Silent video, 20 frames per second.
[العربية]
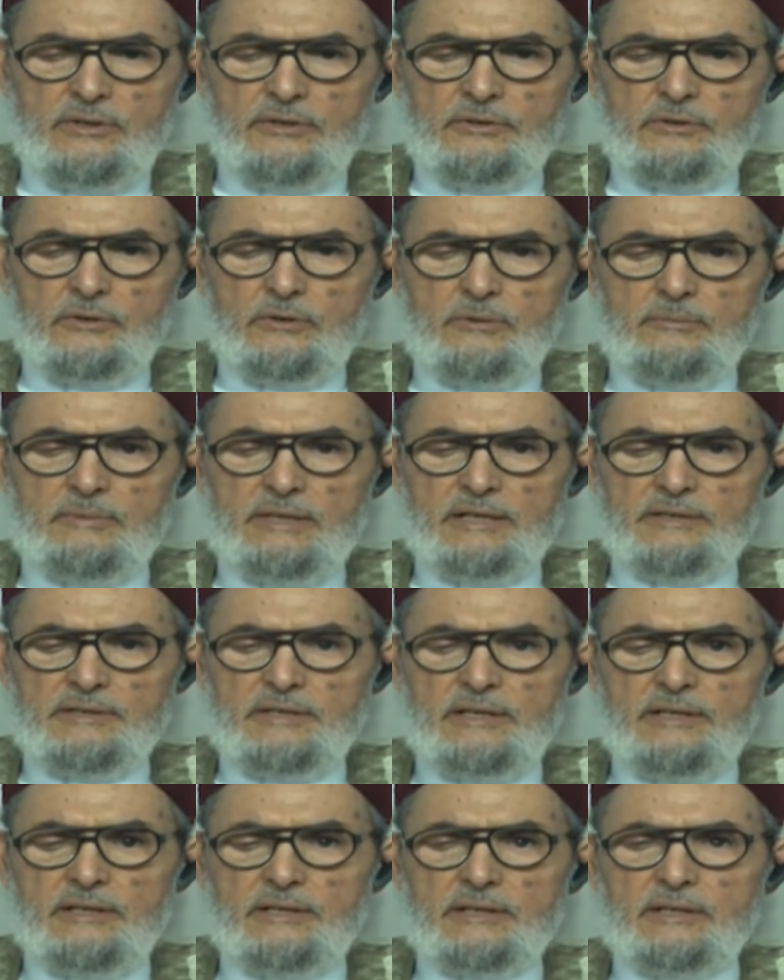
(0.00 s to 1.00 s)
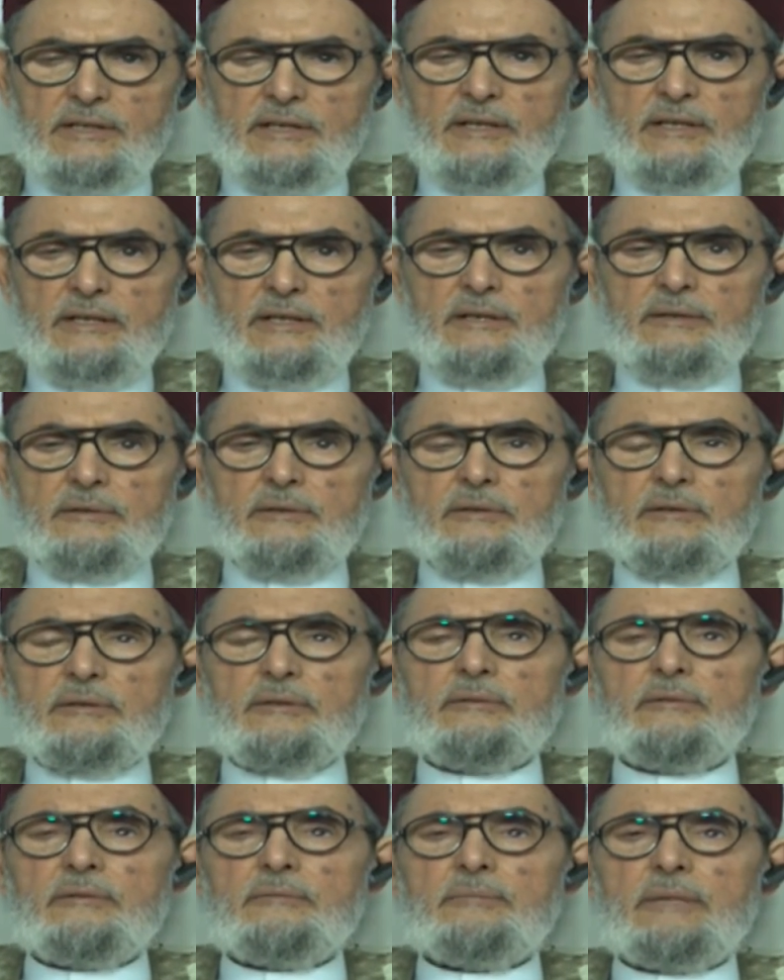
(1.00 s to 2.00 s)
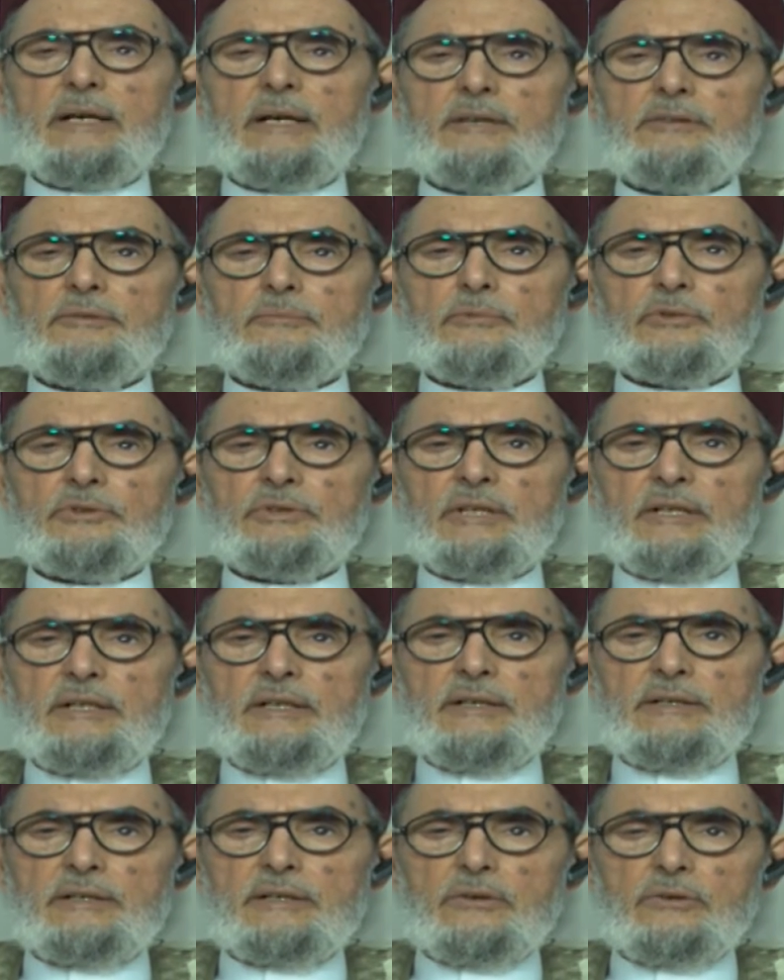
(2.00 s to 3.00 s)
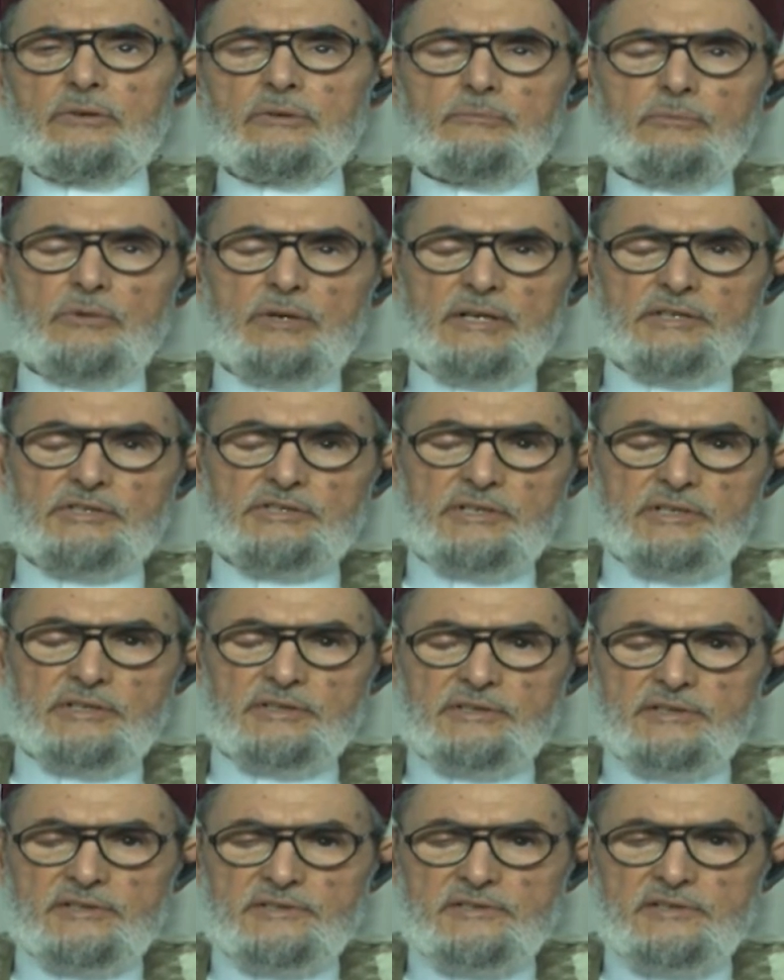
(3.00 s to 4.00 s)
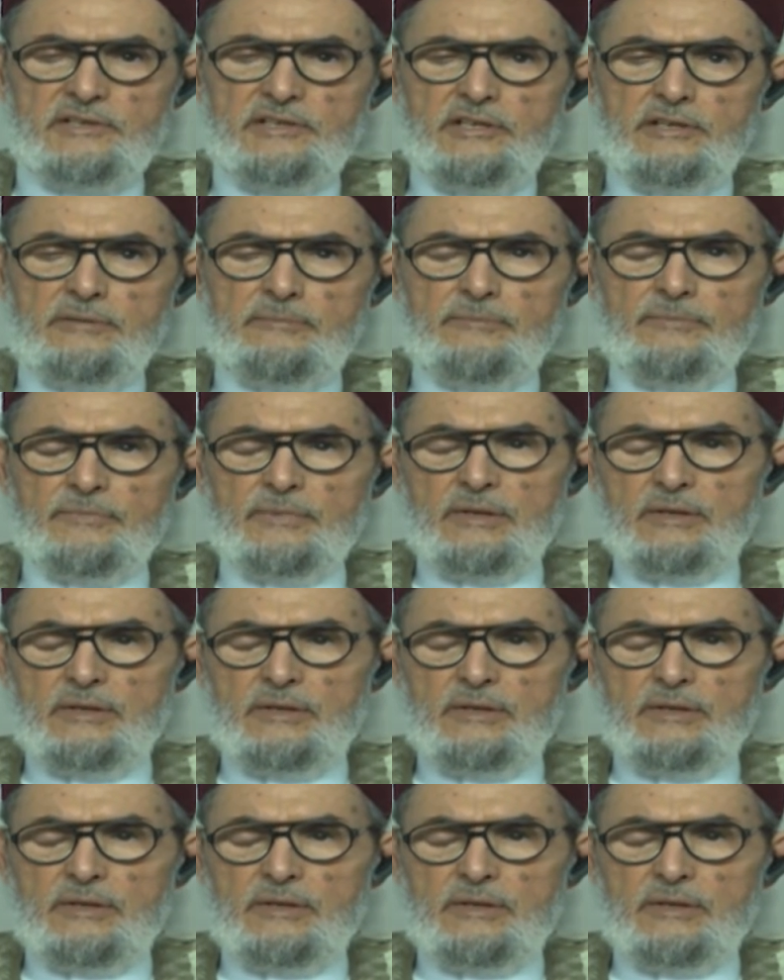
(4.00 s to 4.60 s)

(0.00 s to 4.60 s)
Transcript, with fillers: ثم بعد ذلك آه، بعد مدة لأنه المؤجل التسليم